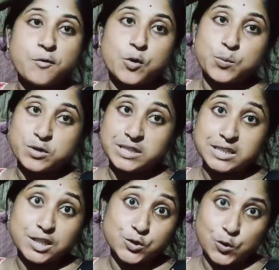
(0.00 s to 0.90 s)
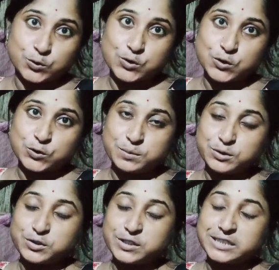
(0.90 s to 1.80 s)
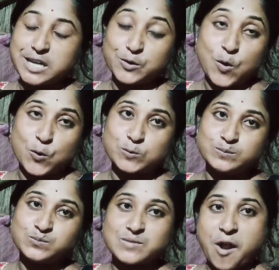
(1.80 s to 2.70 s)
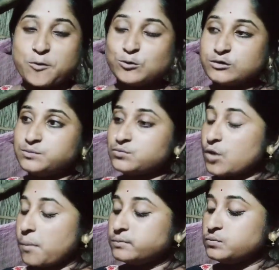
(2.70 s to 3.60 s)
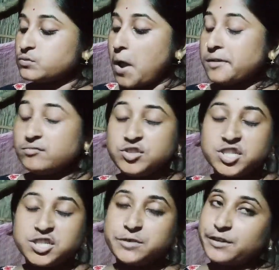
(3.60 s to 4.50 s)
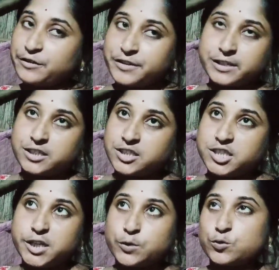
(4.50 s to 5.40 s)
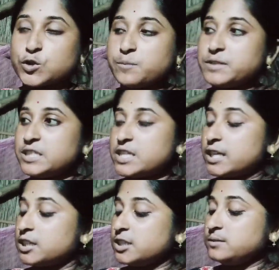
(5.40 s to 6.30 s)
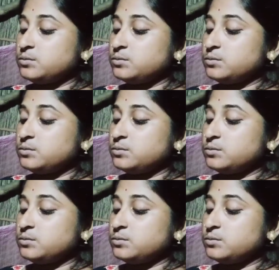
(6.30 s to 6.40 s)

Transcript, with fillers: ওপরের দিকটা শক্ত শক্ত ভিতরের দিকটা নরম দারুণ চিনি পারফেক্ট চিনি নুন সব ঠিকঠাক আছে